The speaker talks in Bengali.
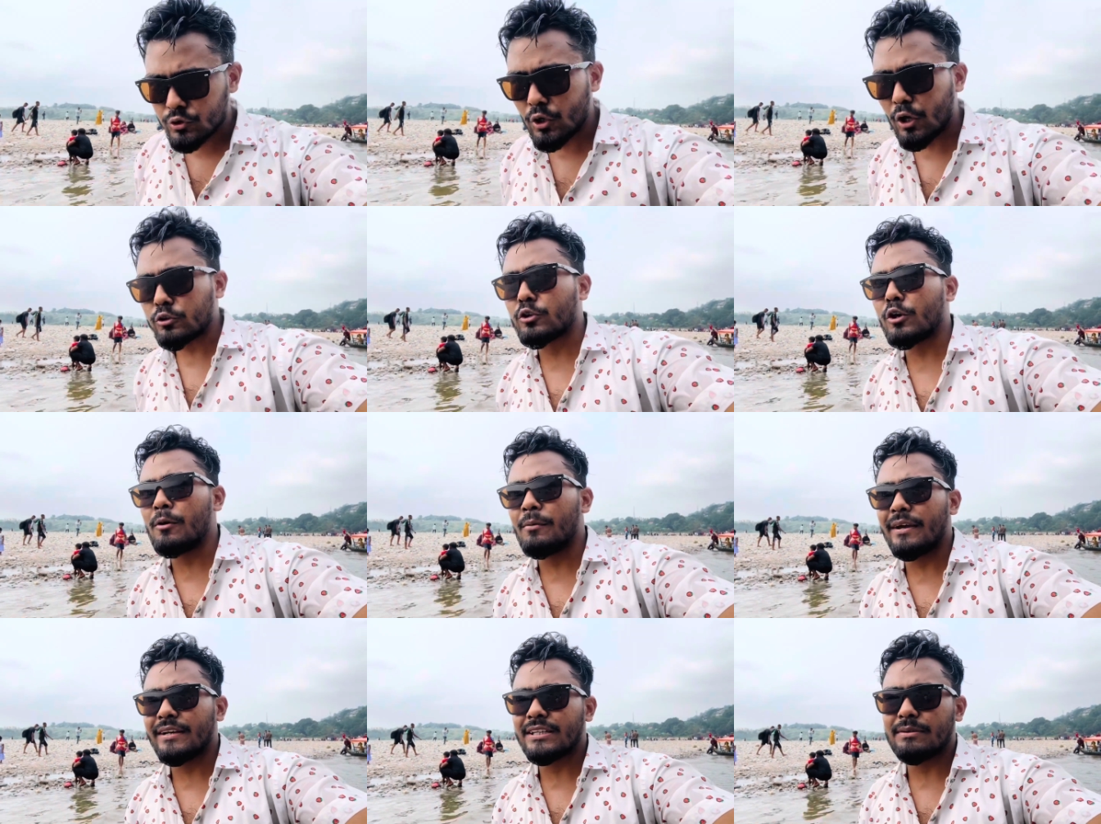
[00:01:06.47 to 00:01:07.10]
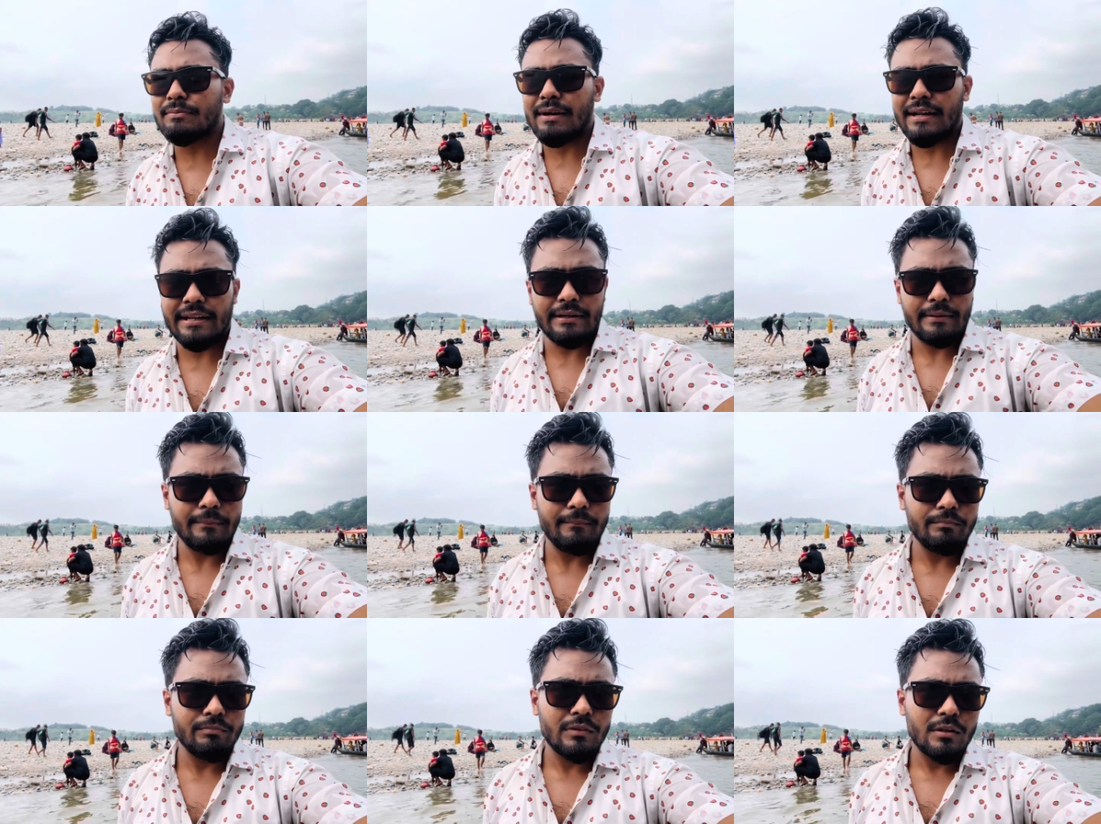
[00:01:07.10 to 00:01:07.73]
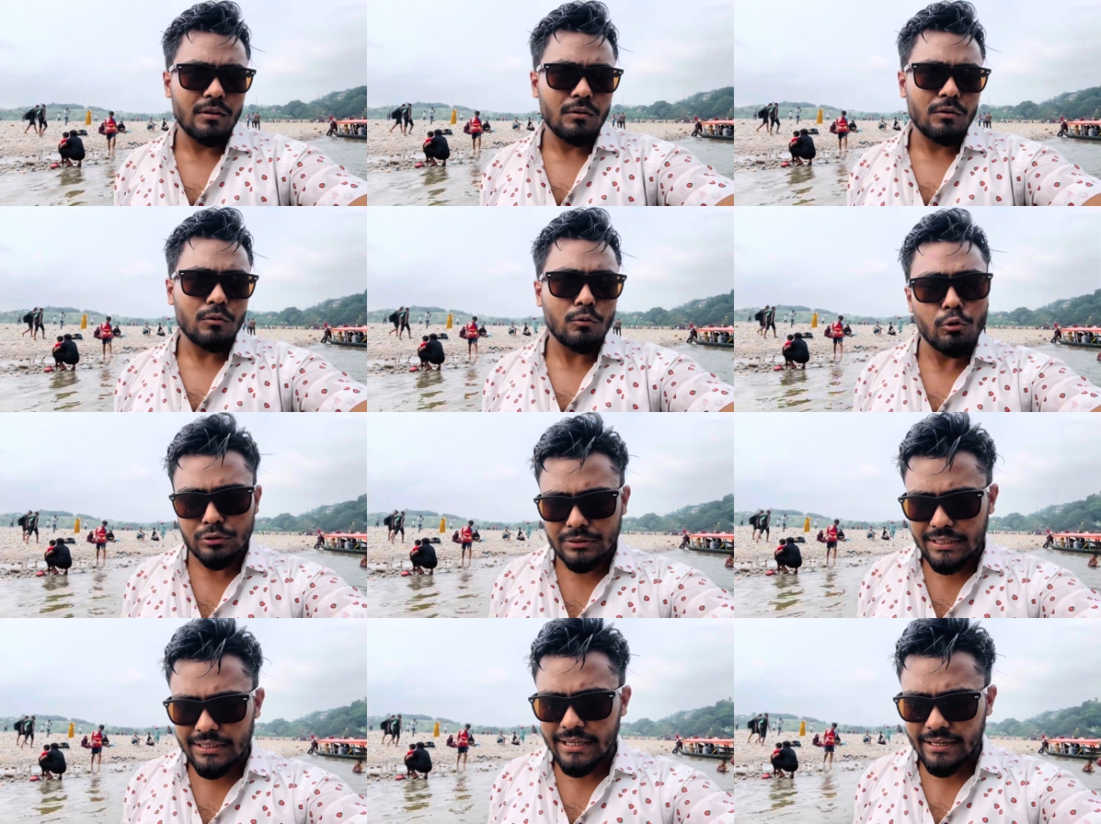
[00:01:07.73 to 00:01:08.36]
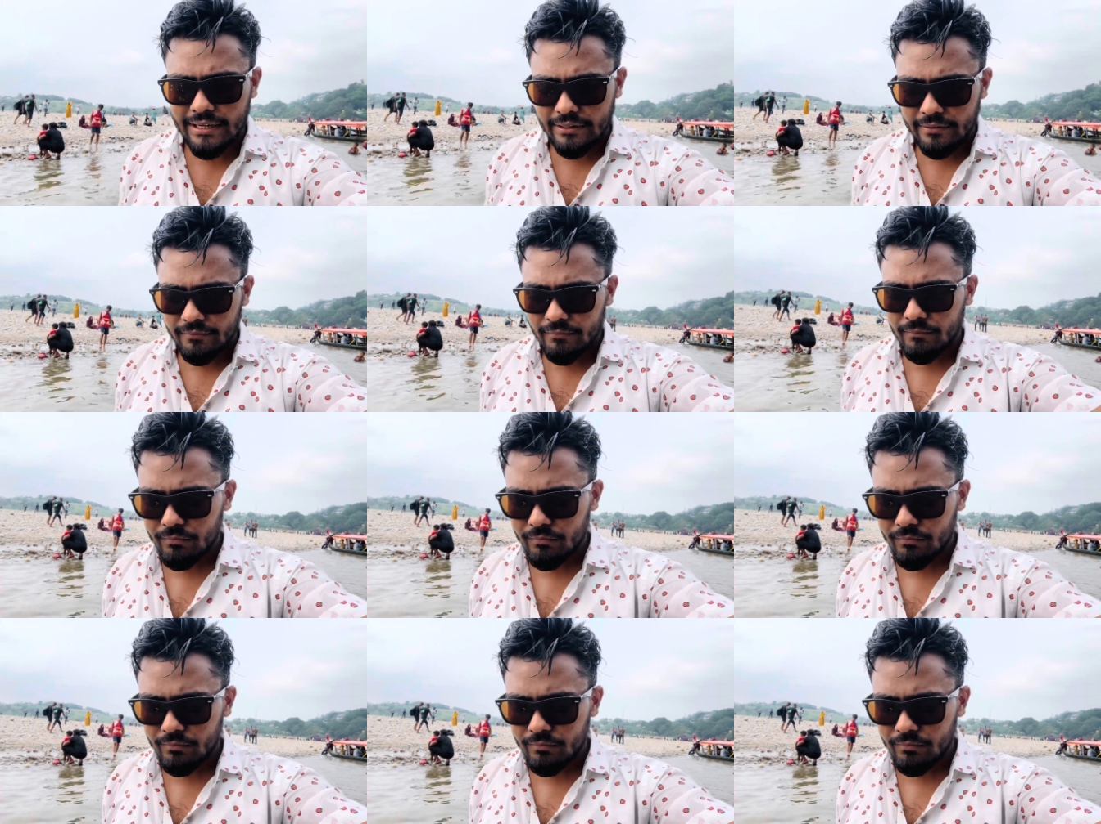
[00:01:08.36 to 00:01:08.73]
যত বেশি পারেন ঘুরতে থাকেন